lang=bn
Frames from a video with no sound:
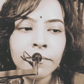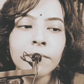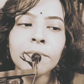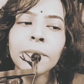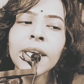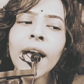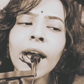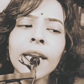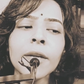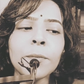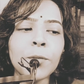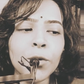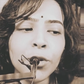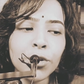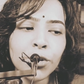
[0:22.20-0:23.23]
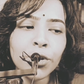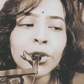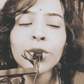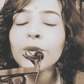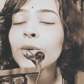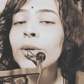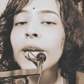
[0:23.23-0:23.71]
বিহারের
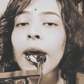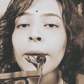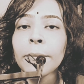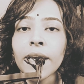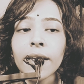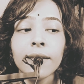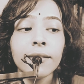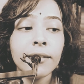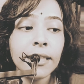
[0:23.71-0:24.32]
প্রত্যন্ত গ্রামে